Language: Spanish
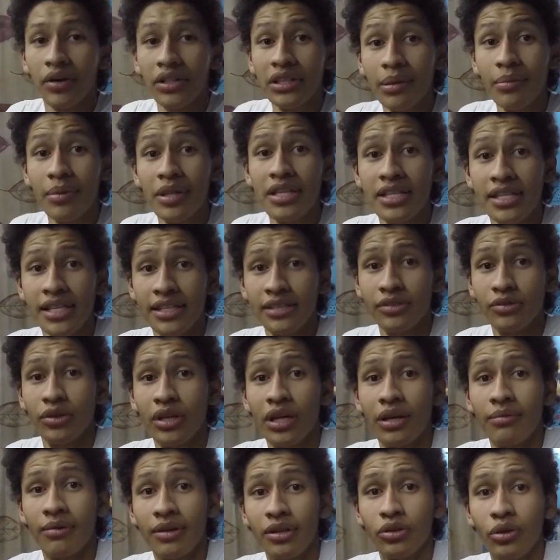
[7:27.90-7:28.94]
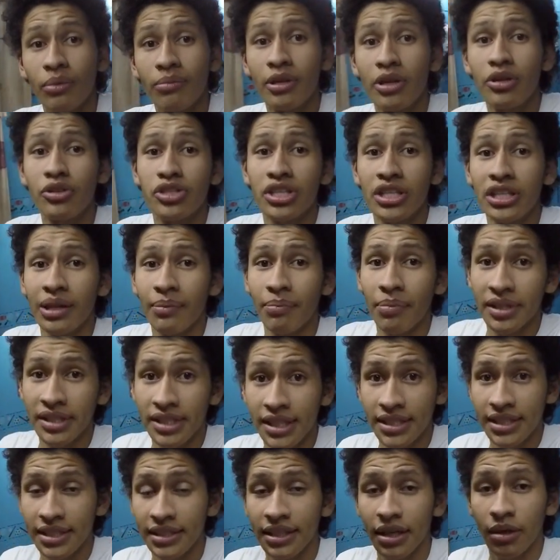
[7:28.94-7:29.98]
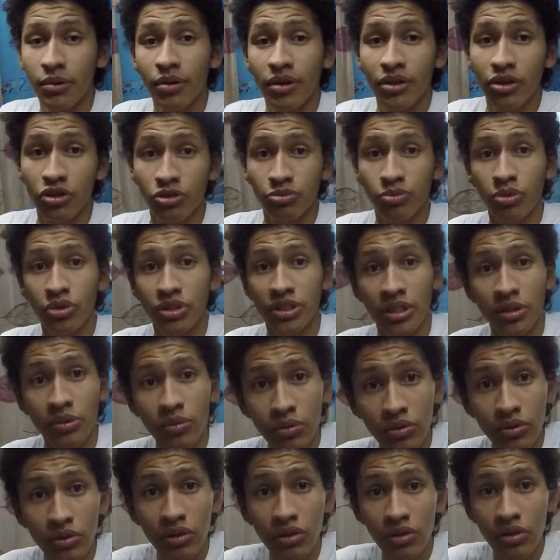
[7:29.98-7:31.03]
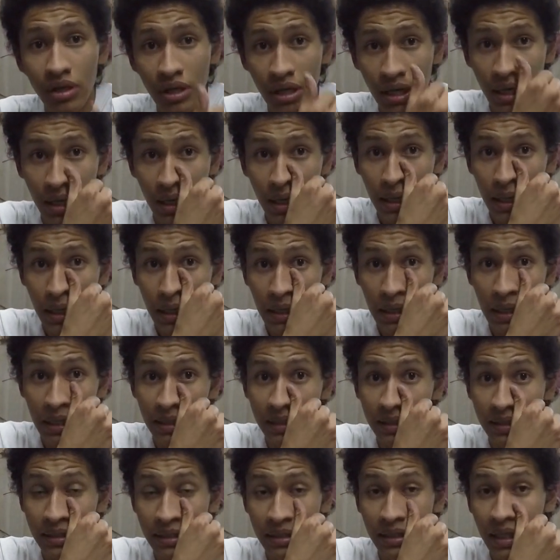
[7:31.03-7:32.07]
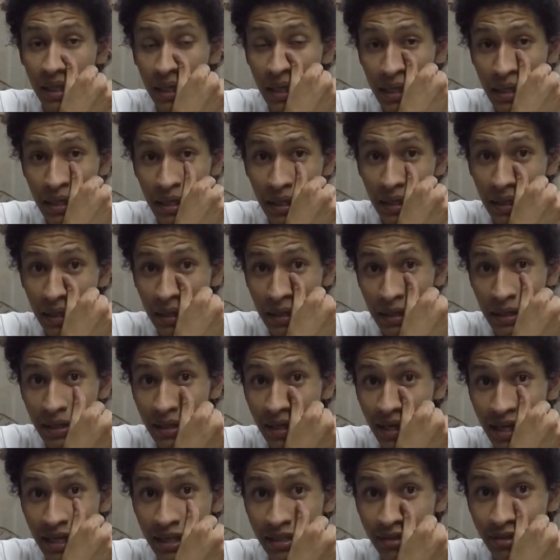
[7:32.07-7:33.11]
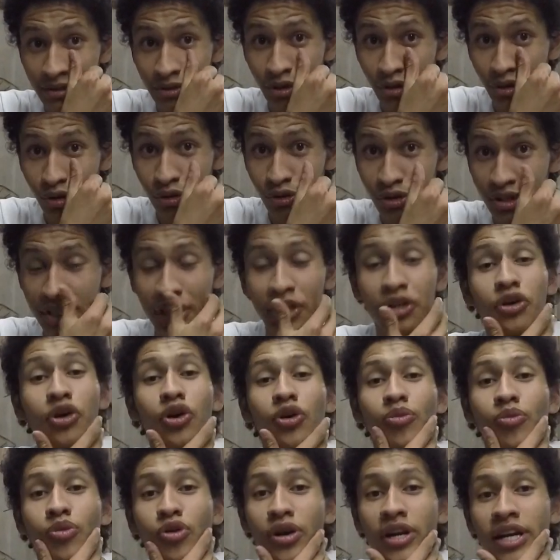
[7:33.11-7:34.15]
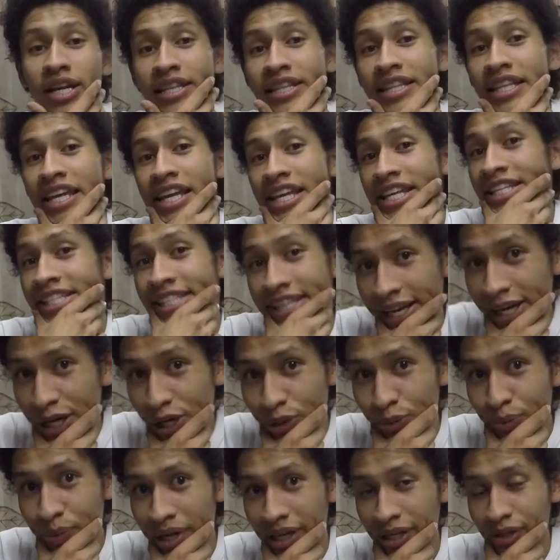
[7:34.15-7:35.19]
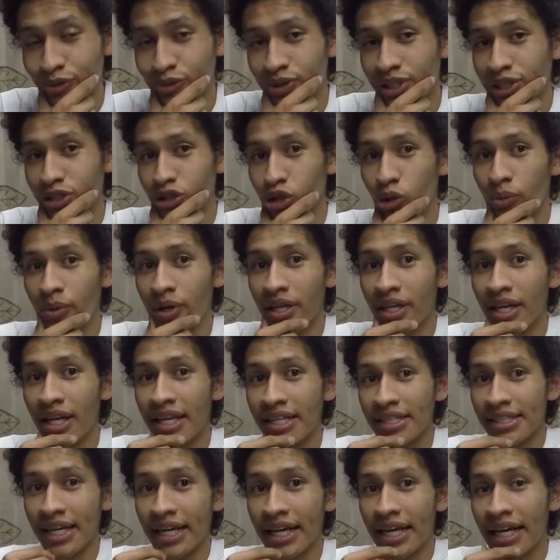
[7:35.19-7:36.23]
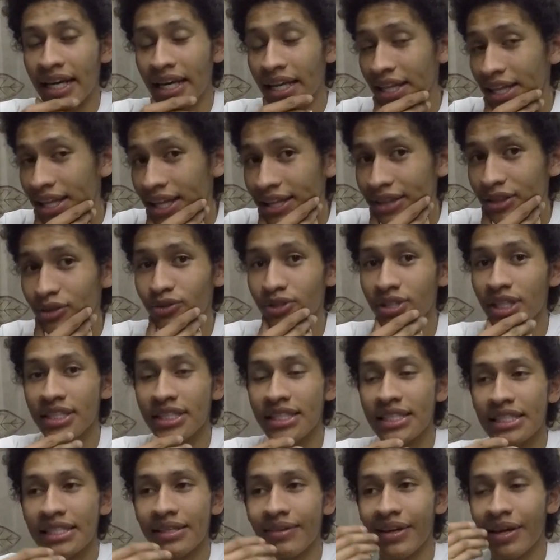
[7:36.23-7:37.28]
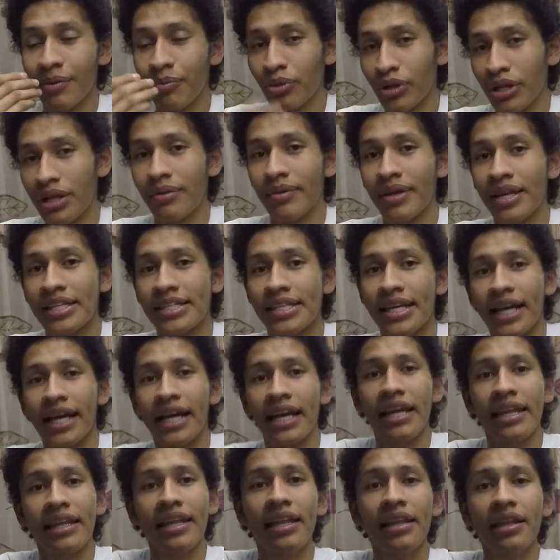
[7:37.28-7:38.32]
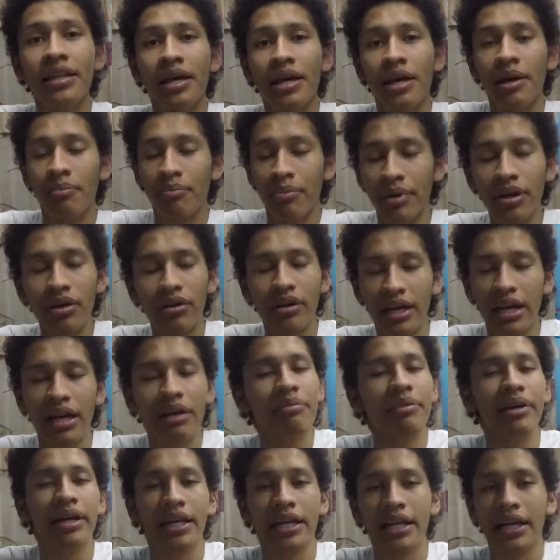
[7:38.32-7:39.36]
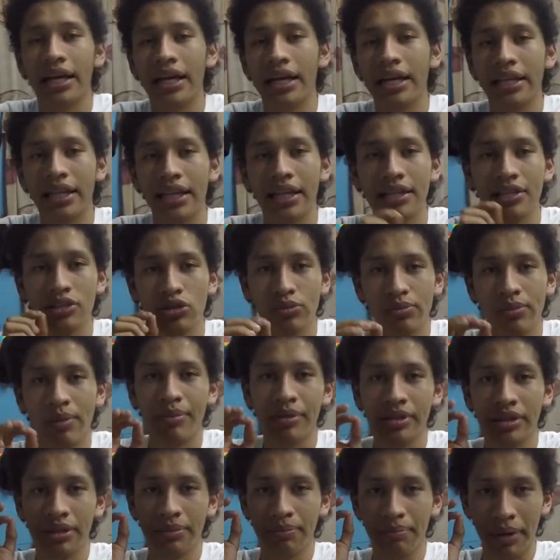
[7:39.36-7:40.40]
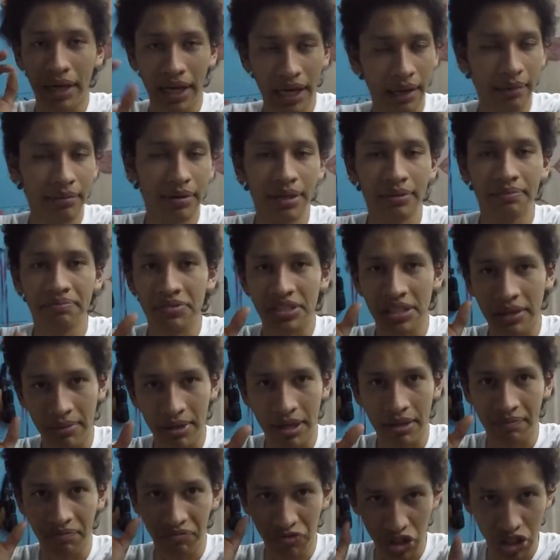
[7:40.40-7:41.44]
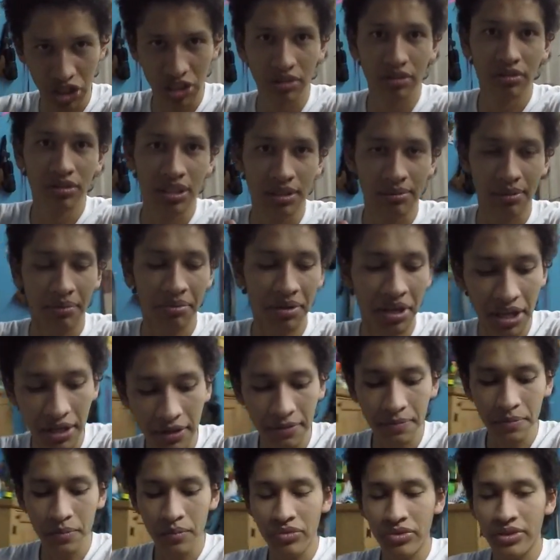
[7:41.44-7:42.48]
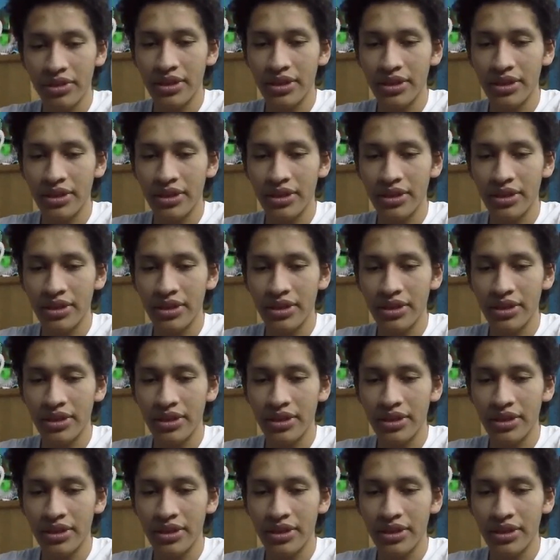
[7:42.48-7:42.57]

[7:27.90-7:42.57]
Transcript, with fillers: Ahorita me dice que estoy grabando a 1080p 60 cuadros por segundo. Este, eso no sé cómo renderizarlo para que ustedes lo vean a esa calidad. No sé si se vaya a poder ver esa calidad, pero créanme que la calidad es sumamente impecable. Se ve chido, se ve bien.